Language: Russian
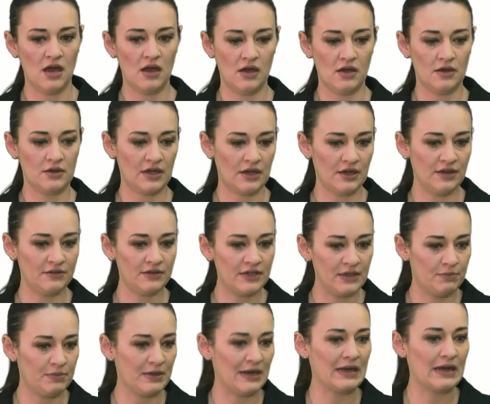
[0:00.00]
А,
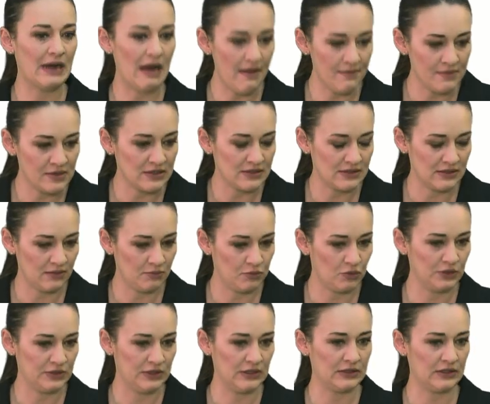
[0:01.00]
краевые программы,
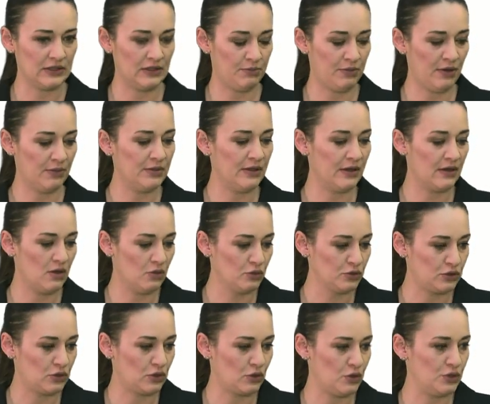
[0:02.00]
разработанные по
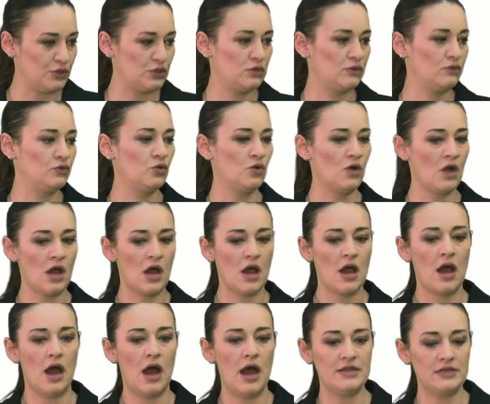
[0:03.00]
благоустройству,
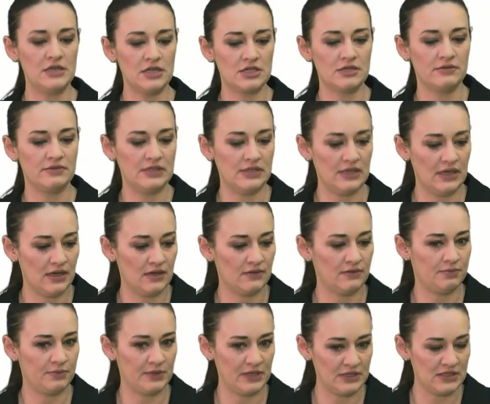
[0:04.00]
они же все,
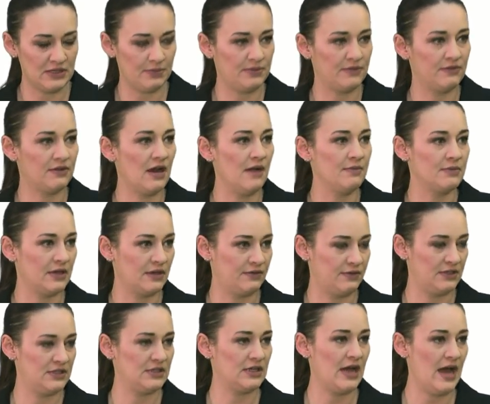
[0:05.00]
в принципе, в рамках
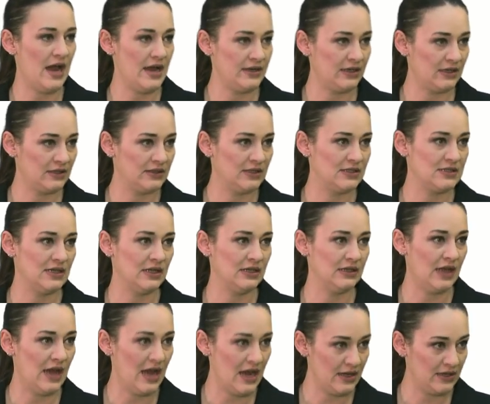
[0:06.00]
федеральных,
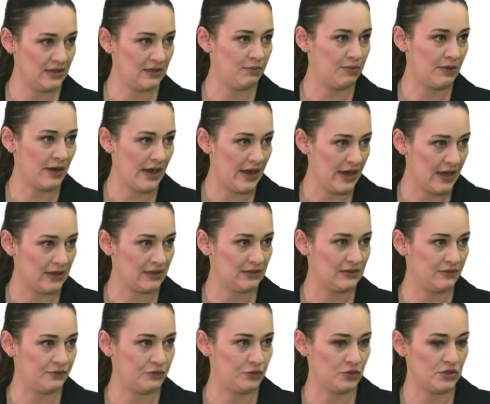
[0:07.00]
национальных конечно,
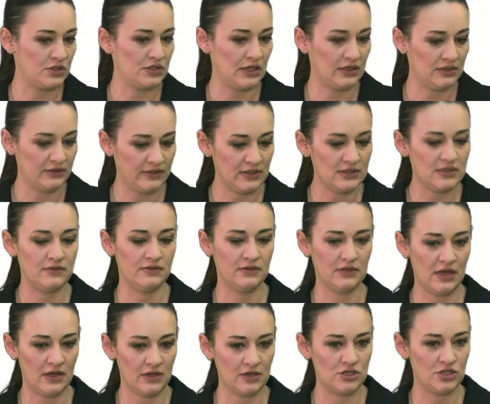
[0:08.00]
проектов. Конечно. То есть,
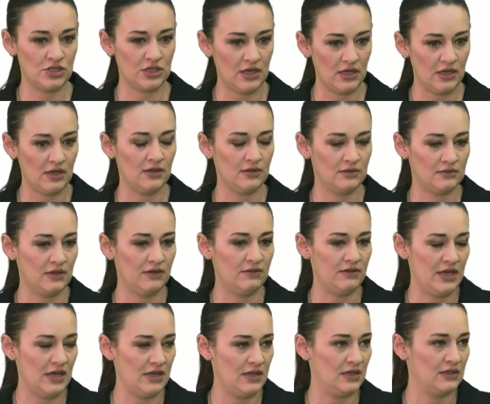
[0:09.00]
соответственно, рычаги
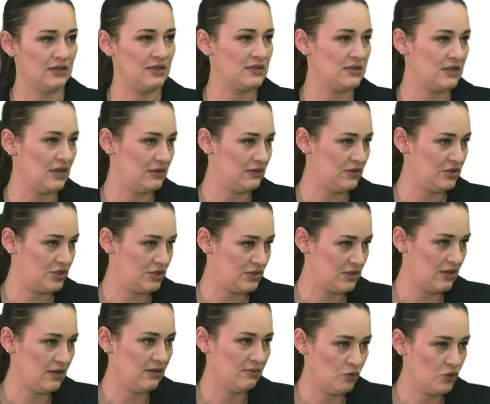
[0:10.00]
давления достаточно
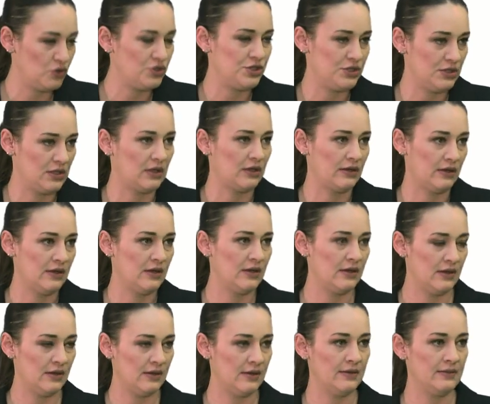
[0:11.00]
конечно. мощные. Очень
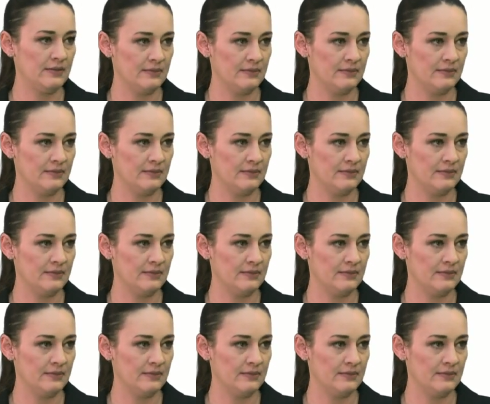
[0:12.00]
много.